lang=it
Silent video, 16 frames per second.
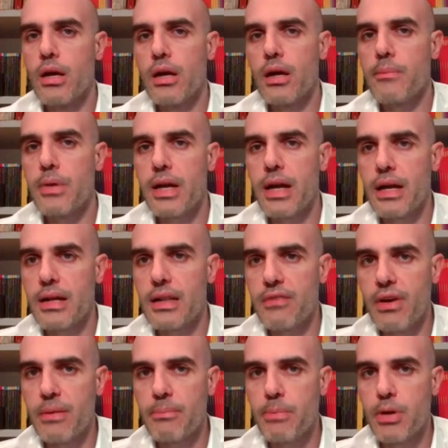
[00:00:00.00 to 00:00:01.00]
che per carità
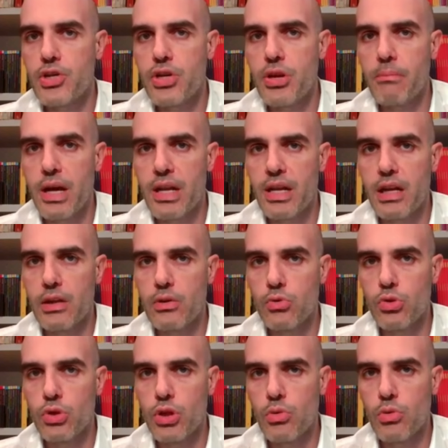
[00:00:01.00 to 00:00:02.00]
fa il pesce in barile e
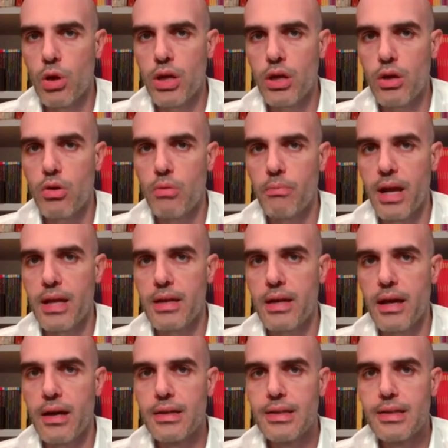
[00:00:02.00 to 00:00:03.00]
tutti i ruoli in commedia,